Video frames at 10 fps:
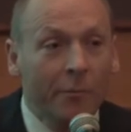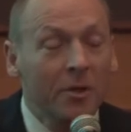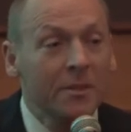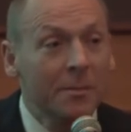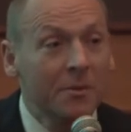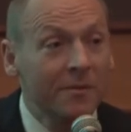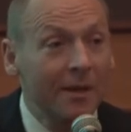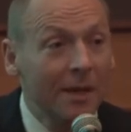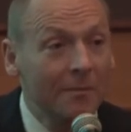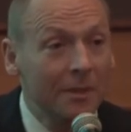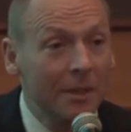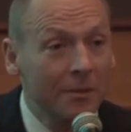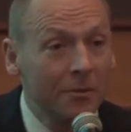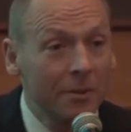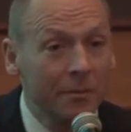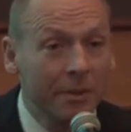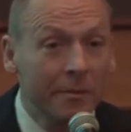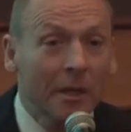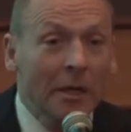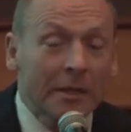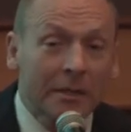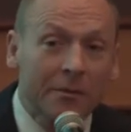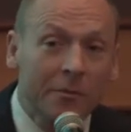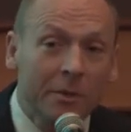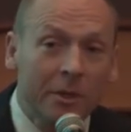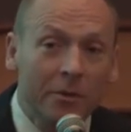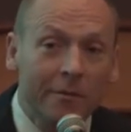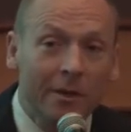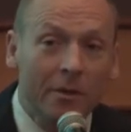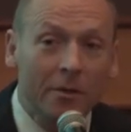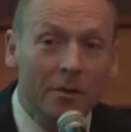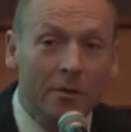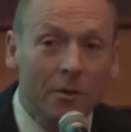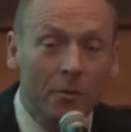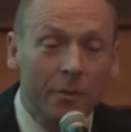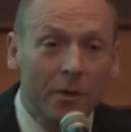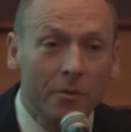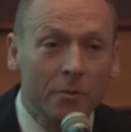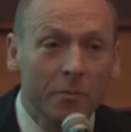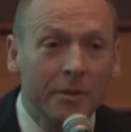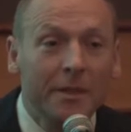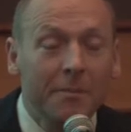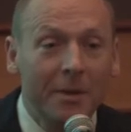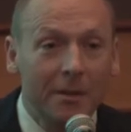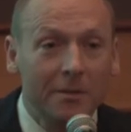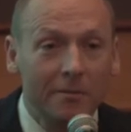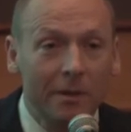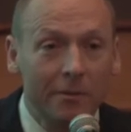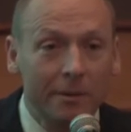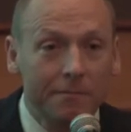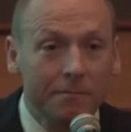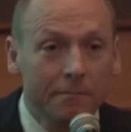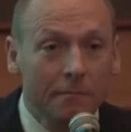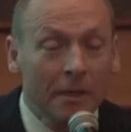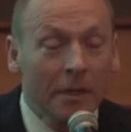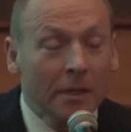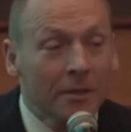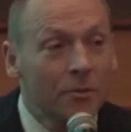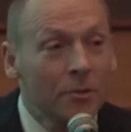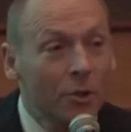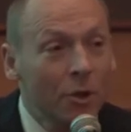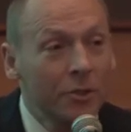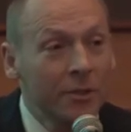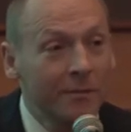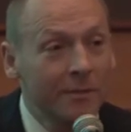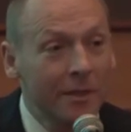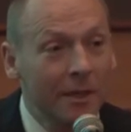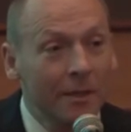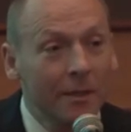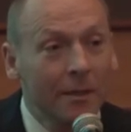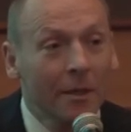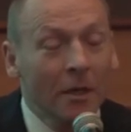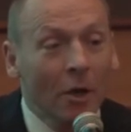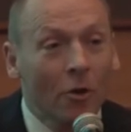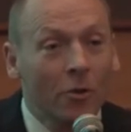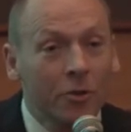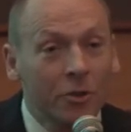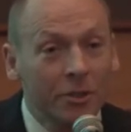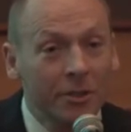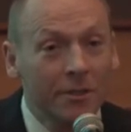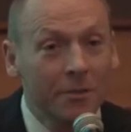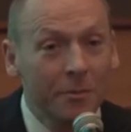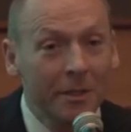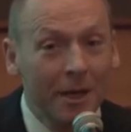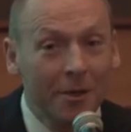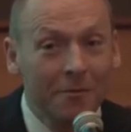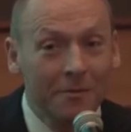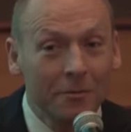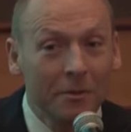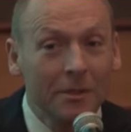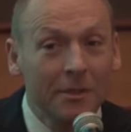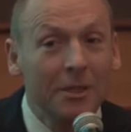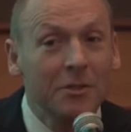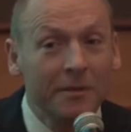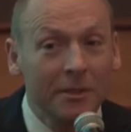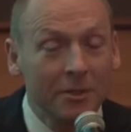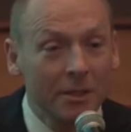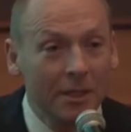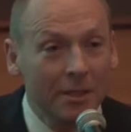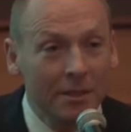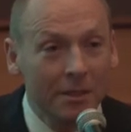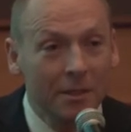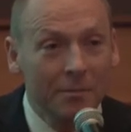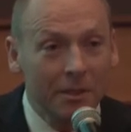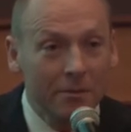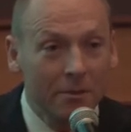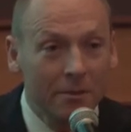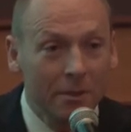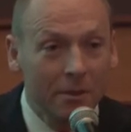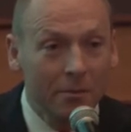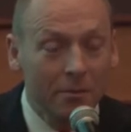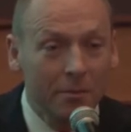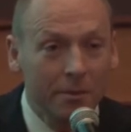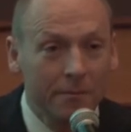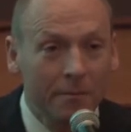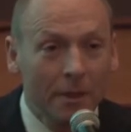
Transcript: W Polsce pozwalamy na to, żeby ta dwumilionowa grupa osób nie pracowała. ZUS rocznie wydaje około 30 miliardów złotych na świadczenia dla tej niepracującej grupy.